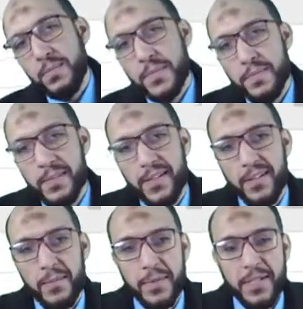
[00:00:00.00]
بسم الله
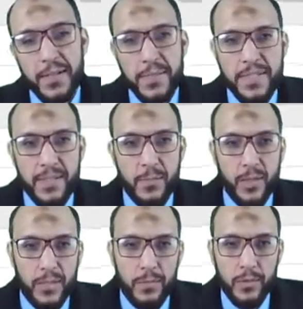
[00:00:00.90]
الرحمن الرحيم السلام
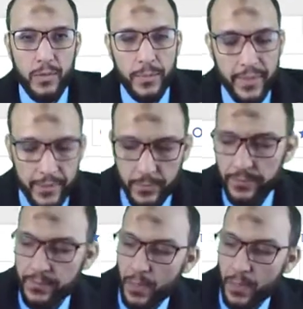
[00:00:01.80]
عليكم ورحمه الله وبركاته